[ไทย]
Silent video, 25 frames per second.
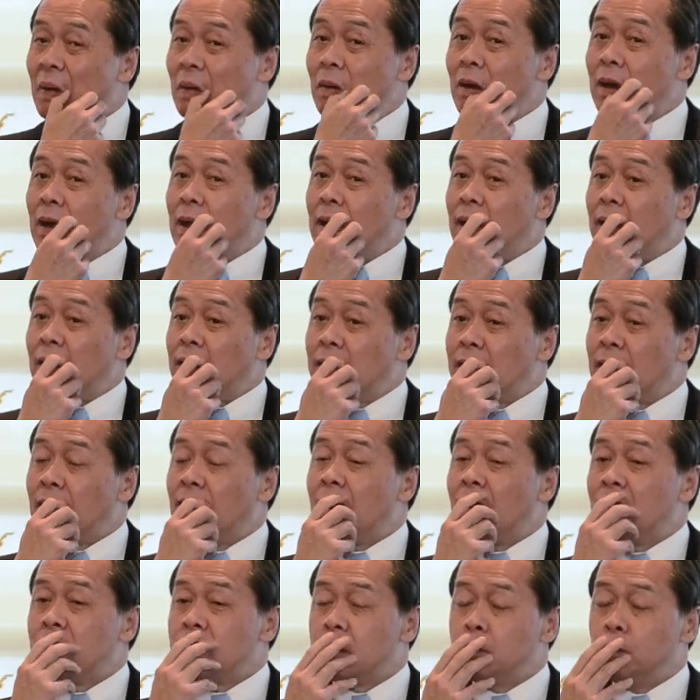ว่า
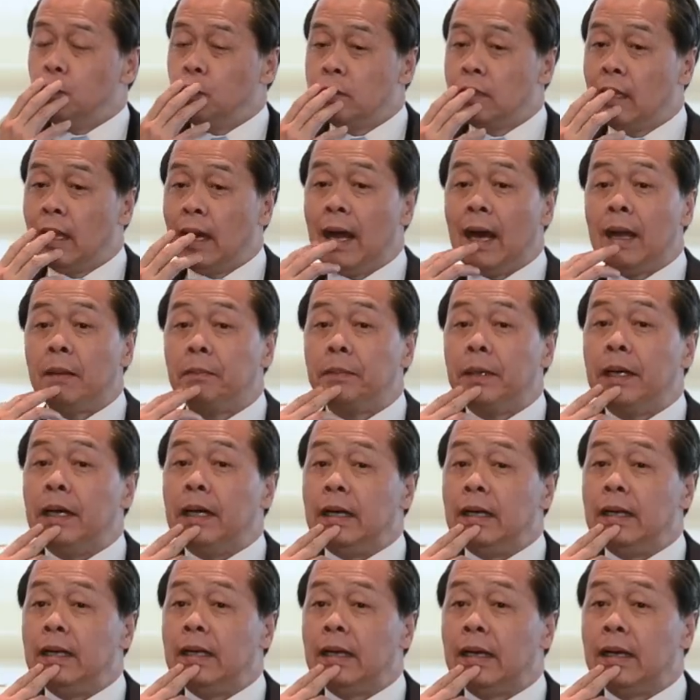ถ้าสมมติตลาด
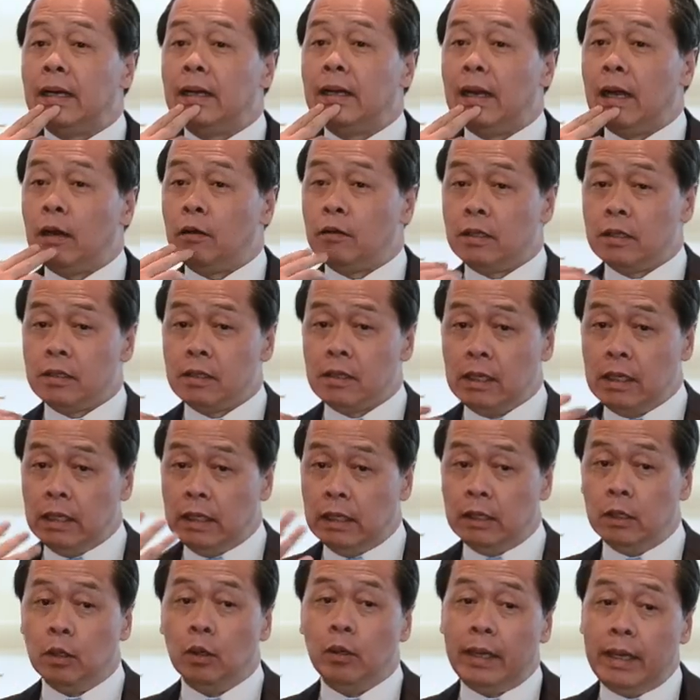เปิดเนี่ยเราจะเสน
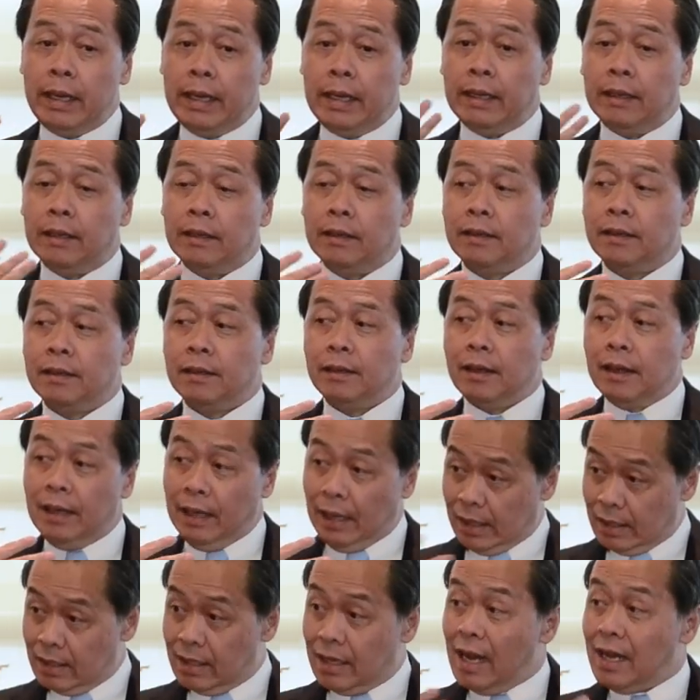อตัวเอง
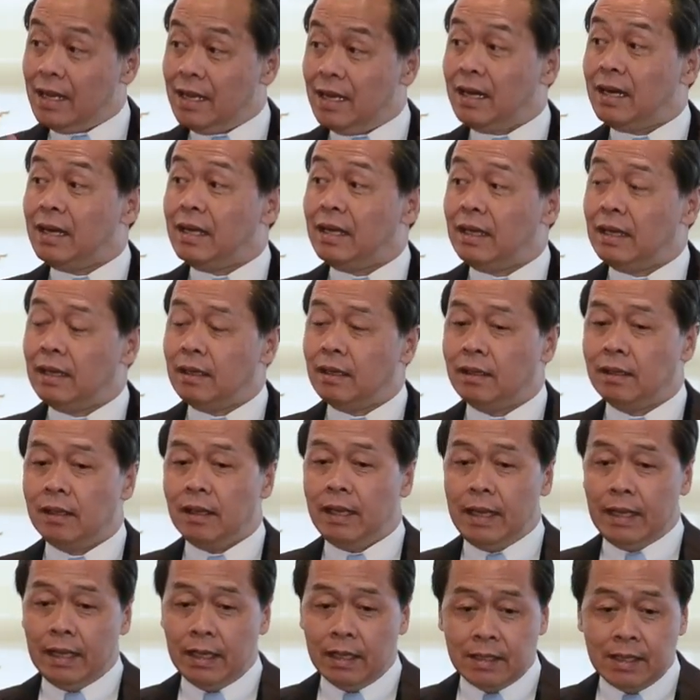ลักษณะอย่างนี้
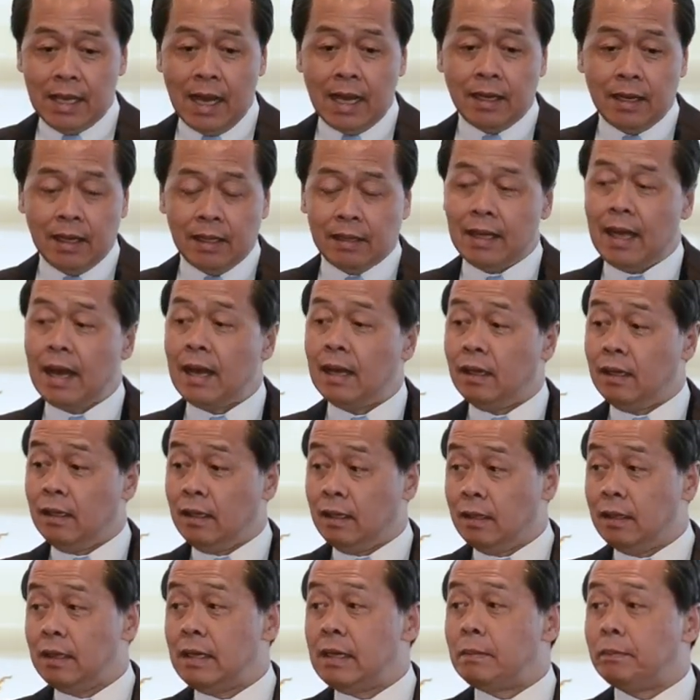เอกสารต่างๆ
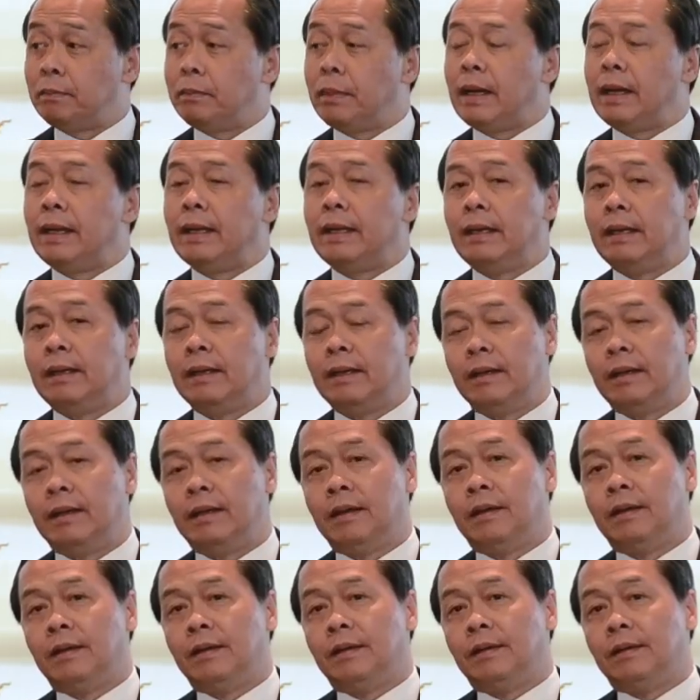ที่จะเตรียมไป
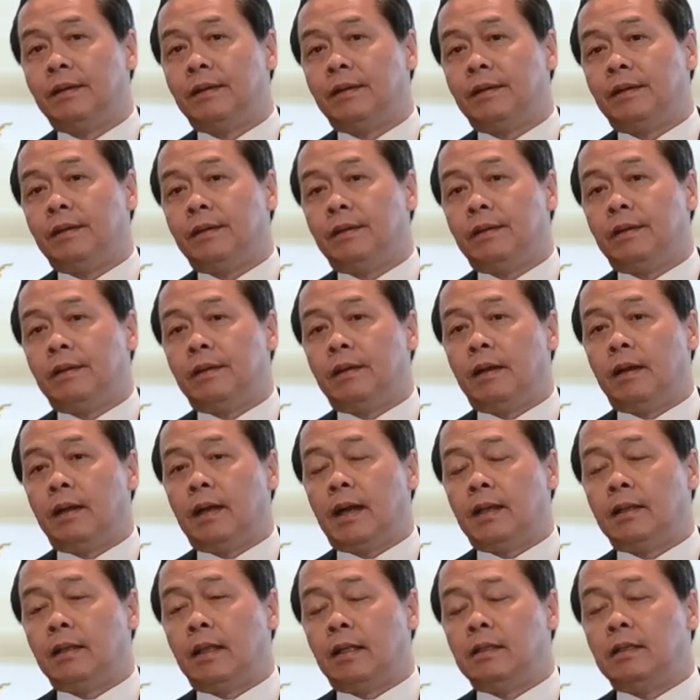และ
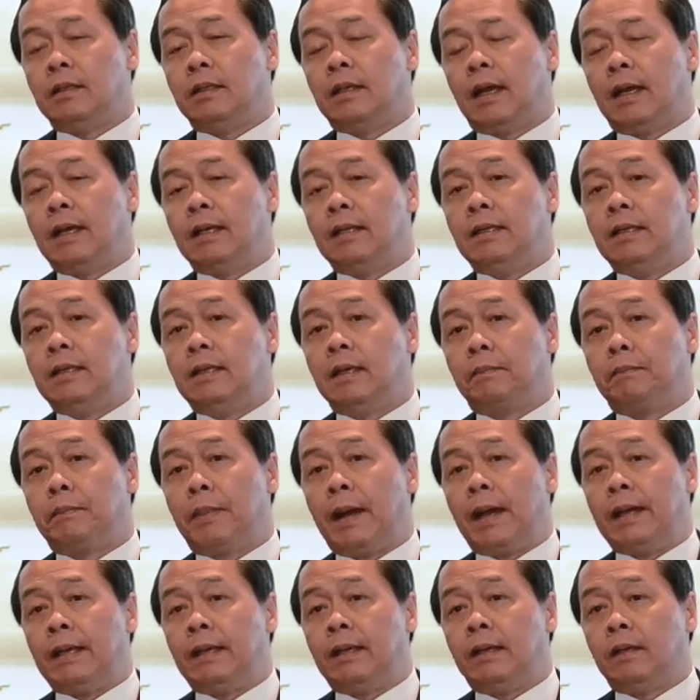การตัดสินใจที่จะ
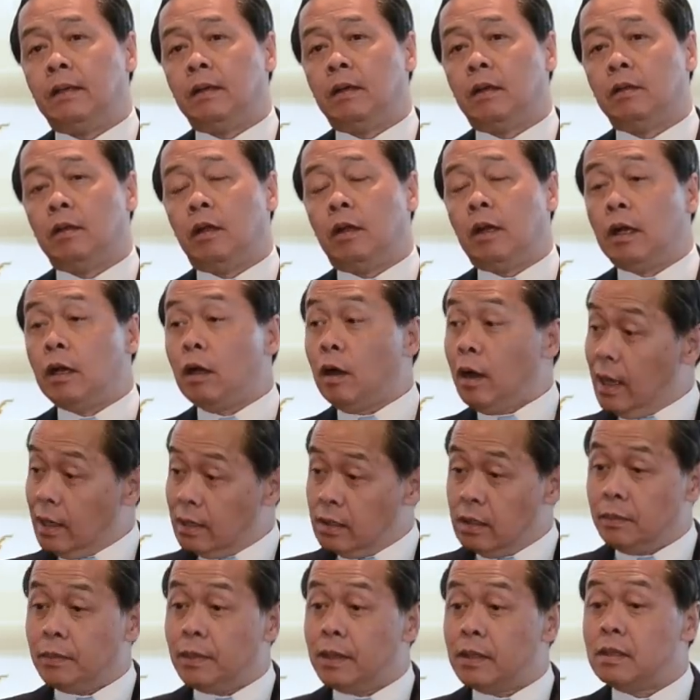ไปนั้นก็ตอนนั้นก็
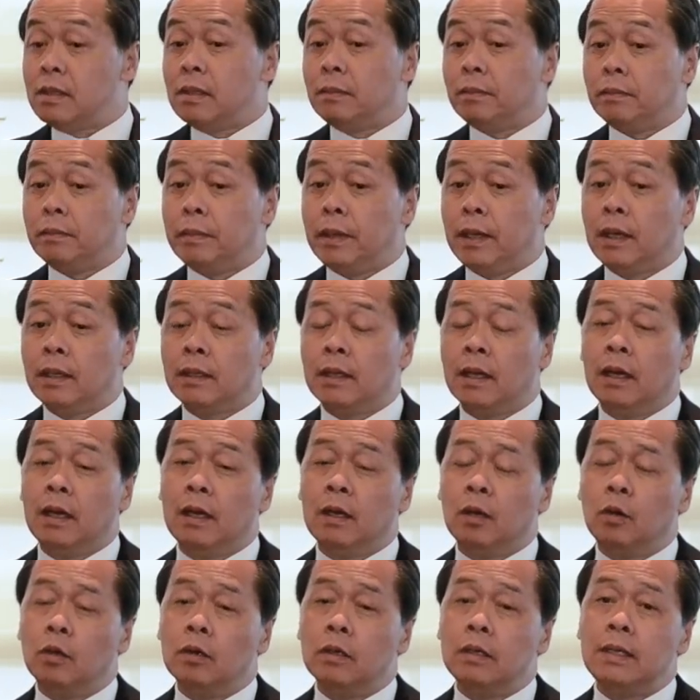50-50แม้กระทั่ง
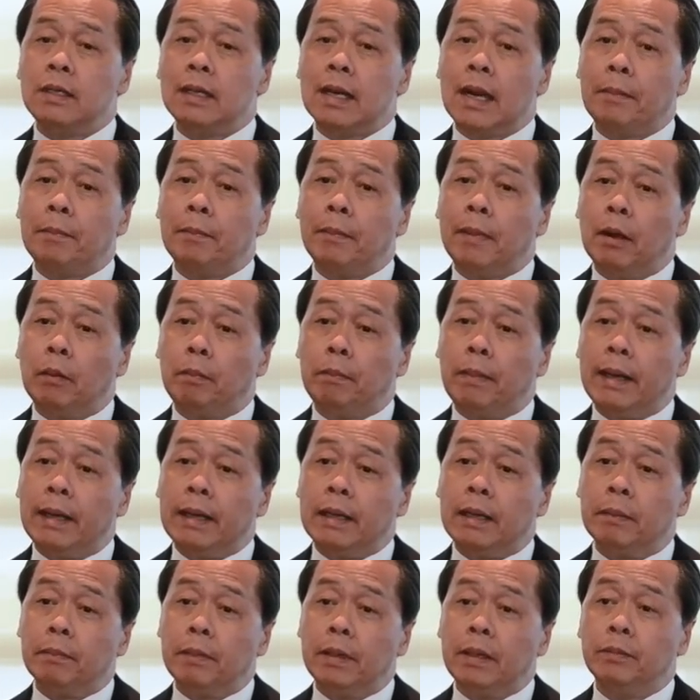ไอ้คนที่นำเราไป
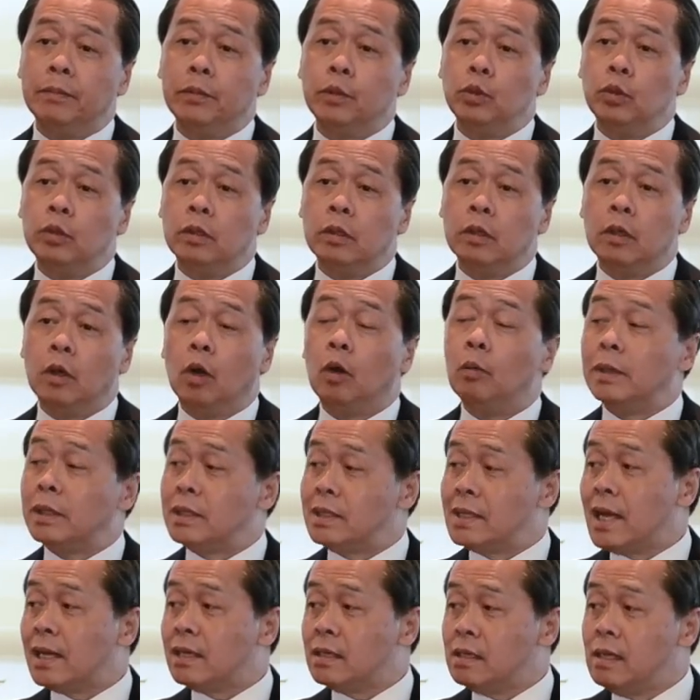เพิ่มทุนคือ
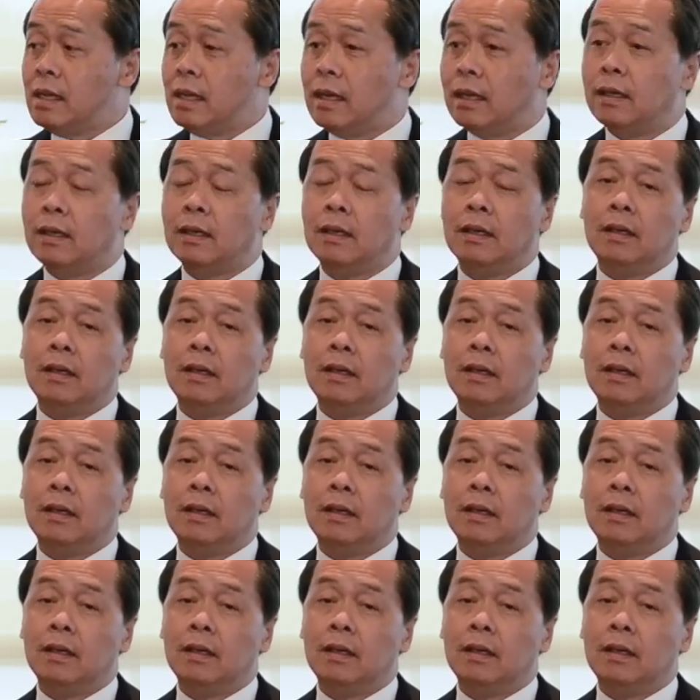Goldman Sachs เนี่ย